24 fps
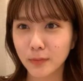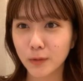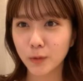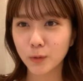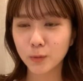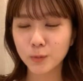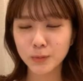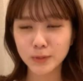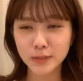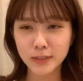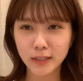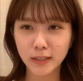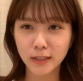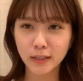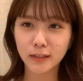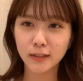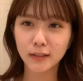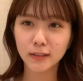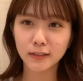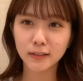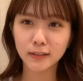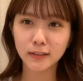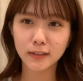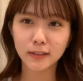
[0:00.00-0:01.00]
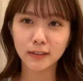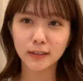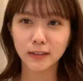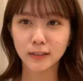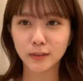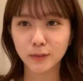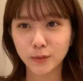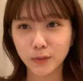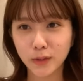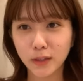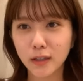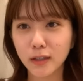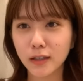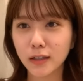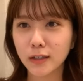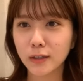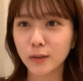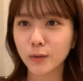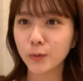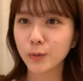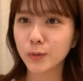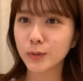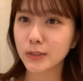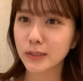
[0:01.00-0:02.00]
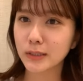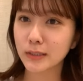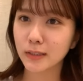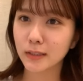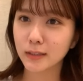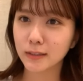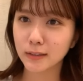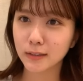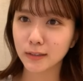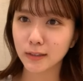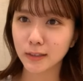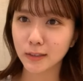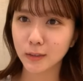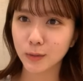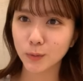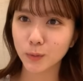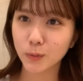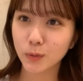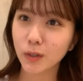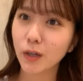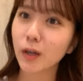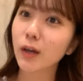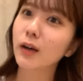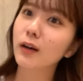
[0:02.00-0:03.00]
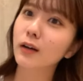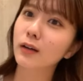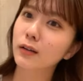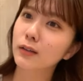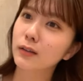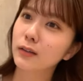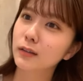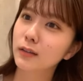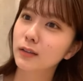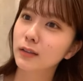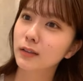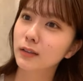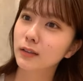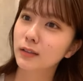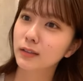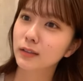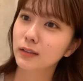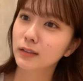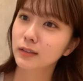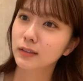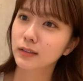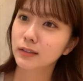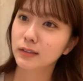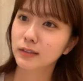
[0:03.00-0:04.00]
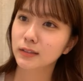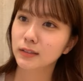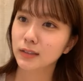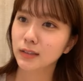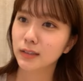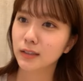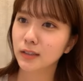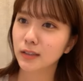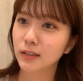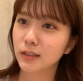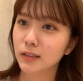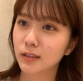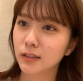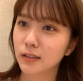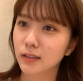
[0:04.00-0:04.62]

お店があったりとかお家があったりとかして